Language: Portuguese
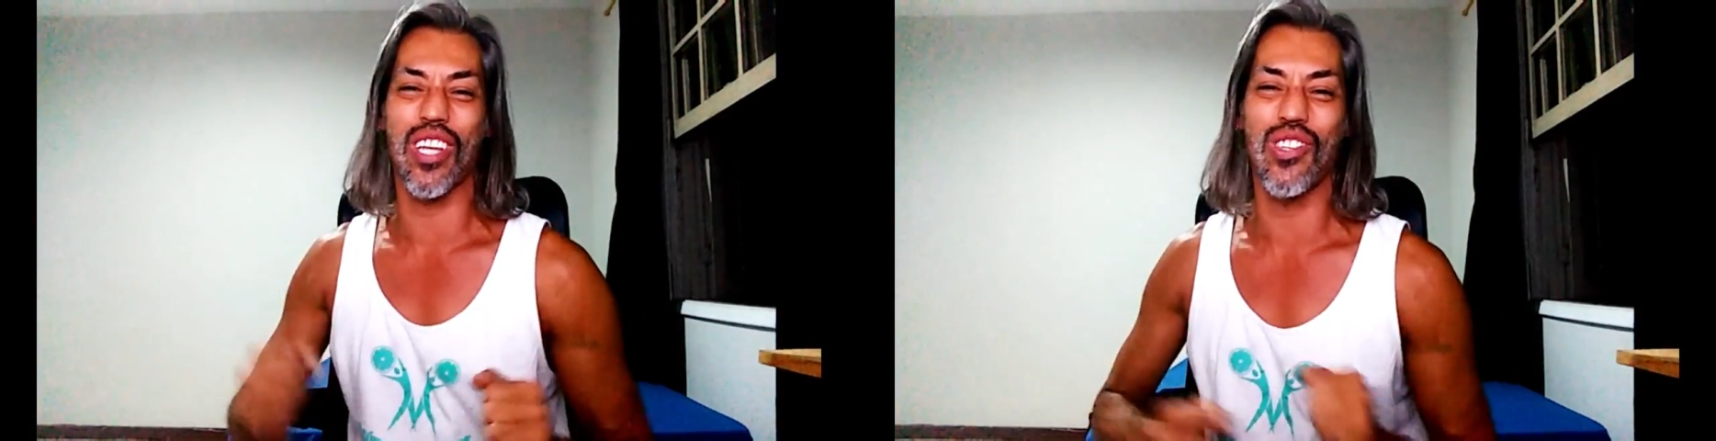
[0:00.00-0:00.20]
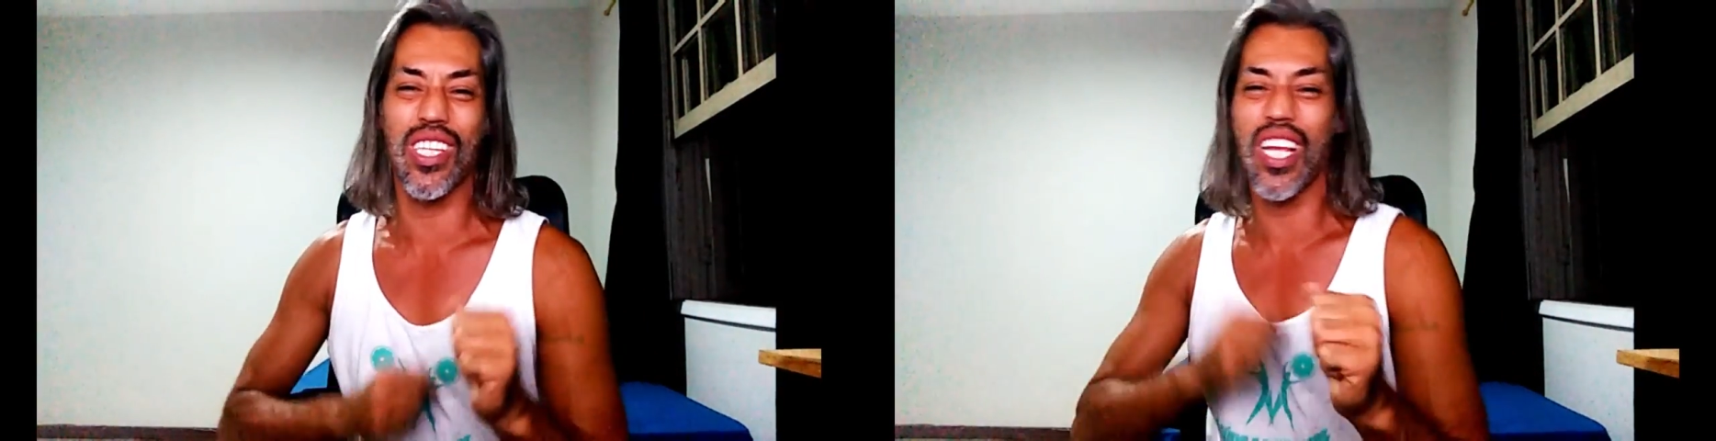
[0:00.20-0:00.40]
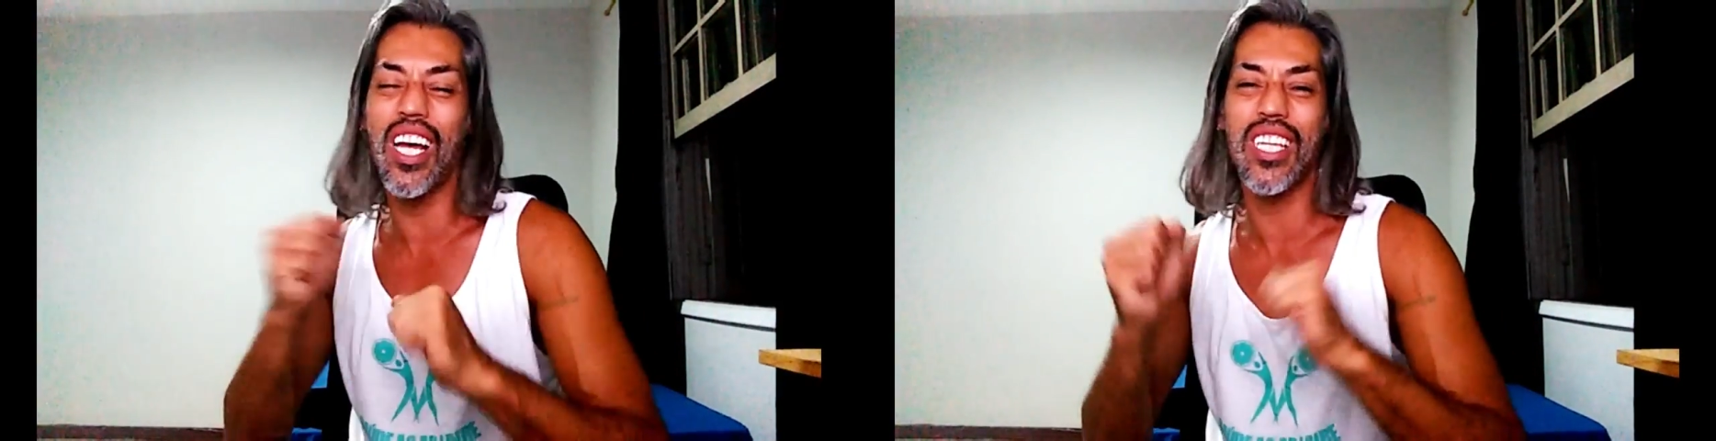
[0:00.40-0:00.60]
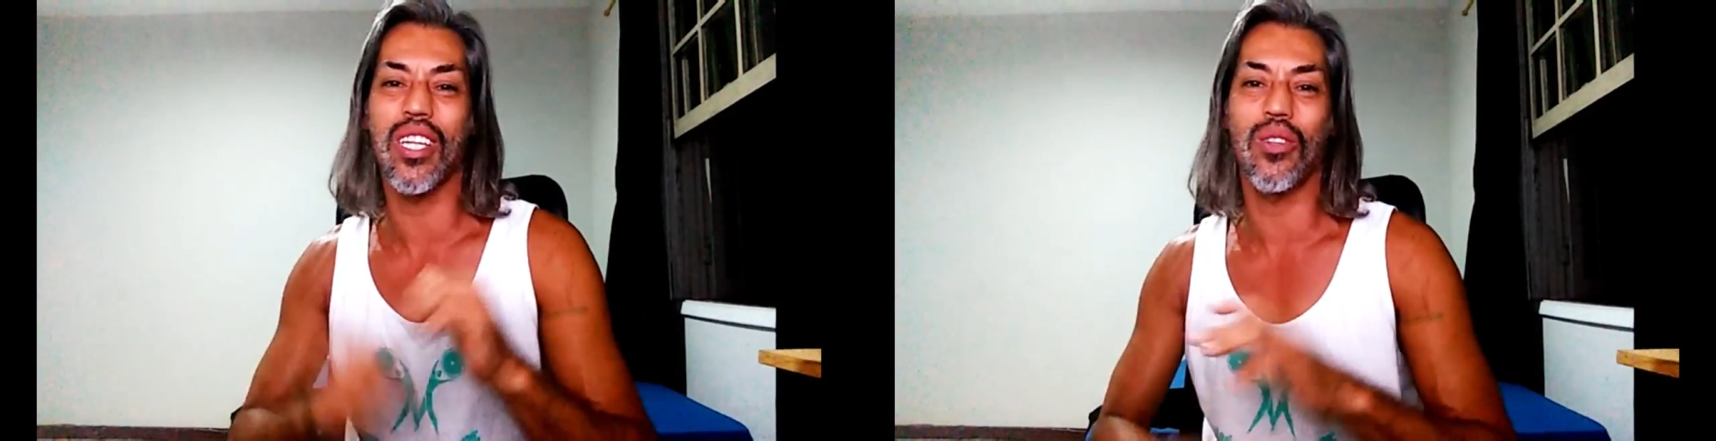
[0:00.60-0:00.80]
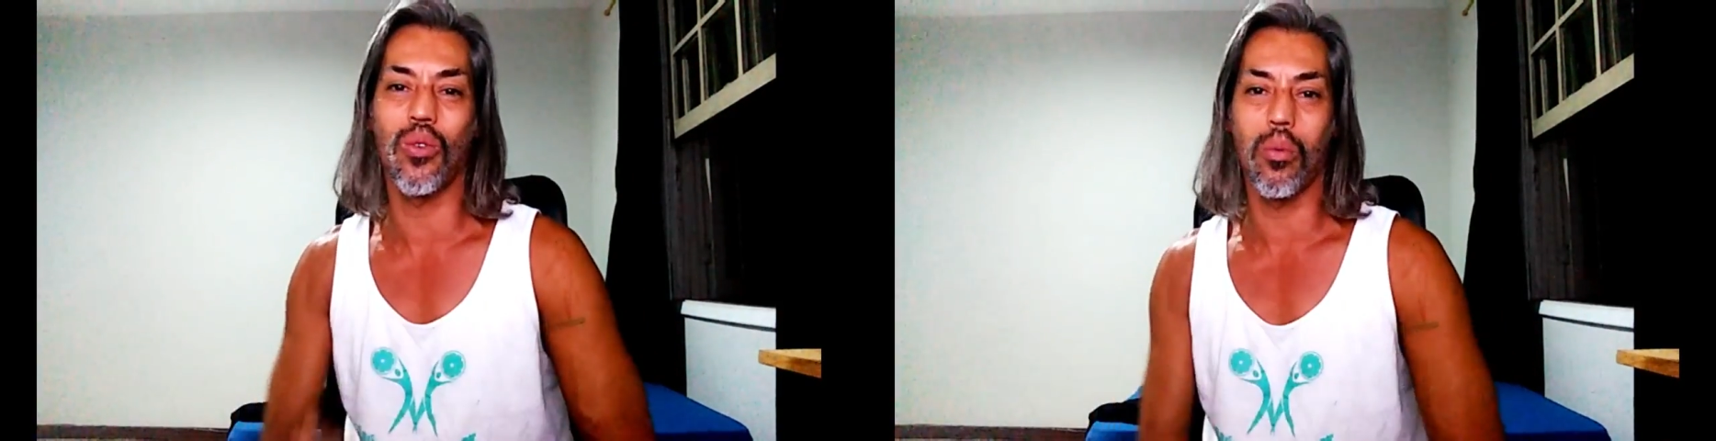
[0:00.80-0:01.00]
de dança e
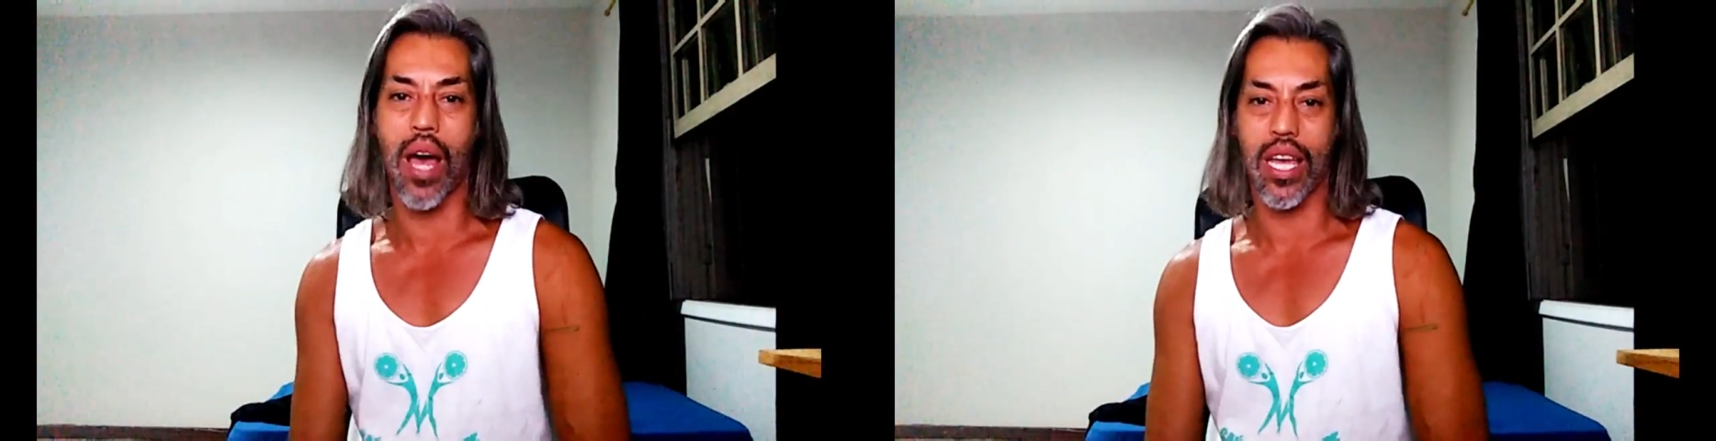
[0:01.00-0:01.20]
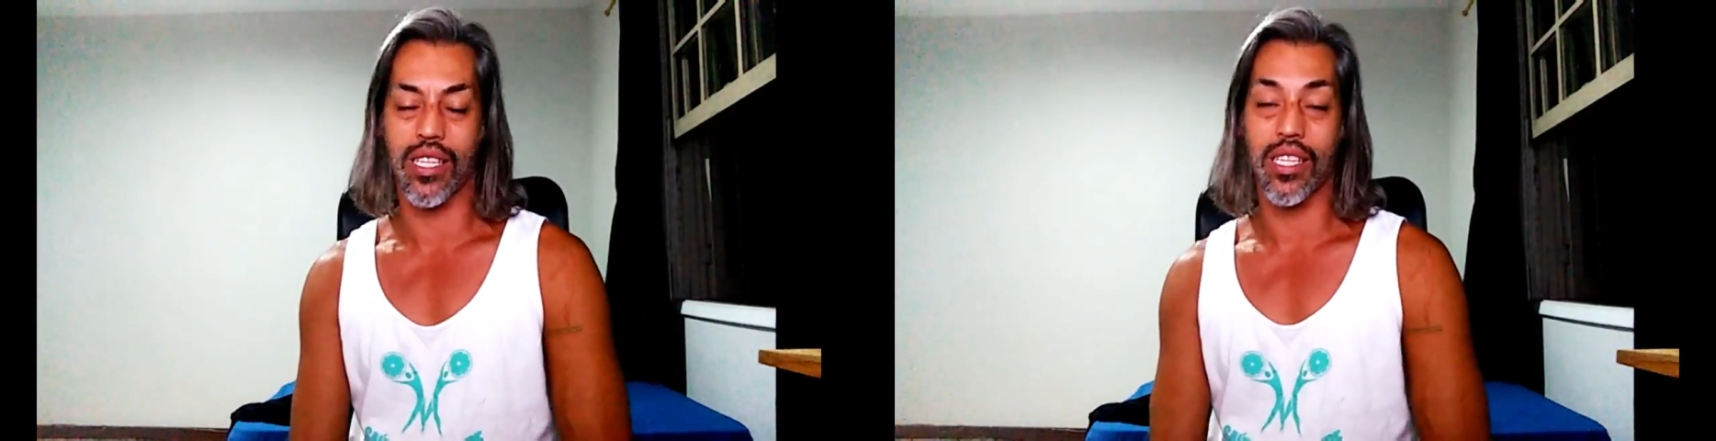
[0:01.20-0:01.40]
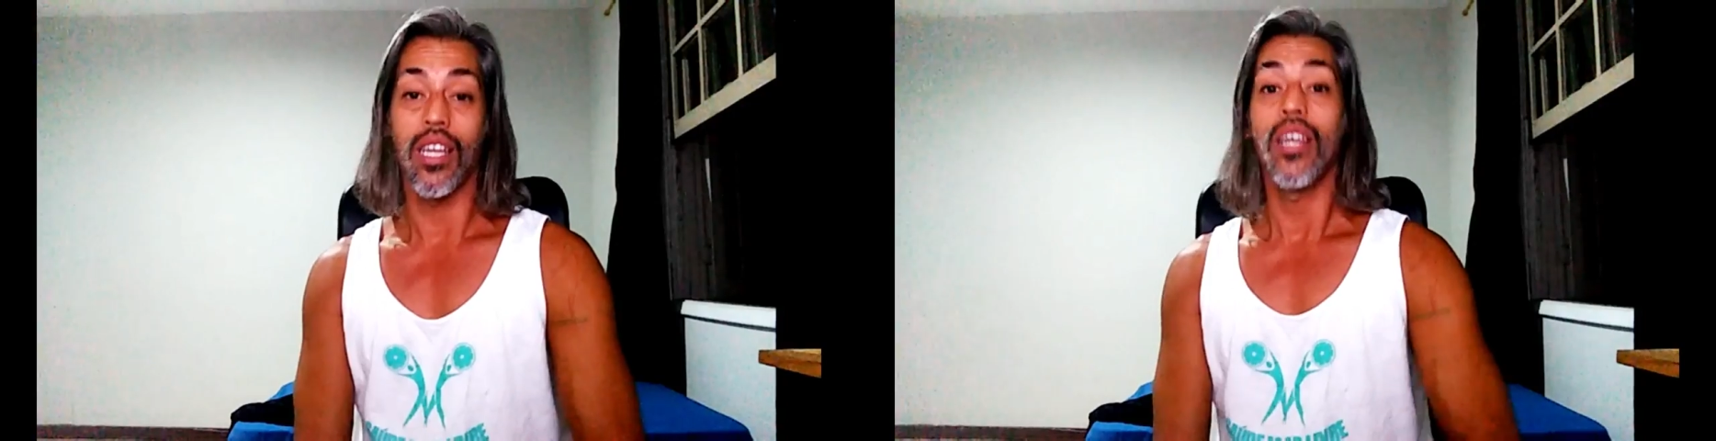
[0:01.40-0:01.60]
tudo mais.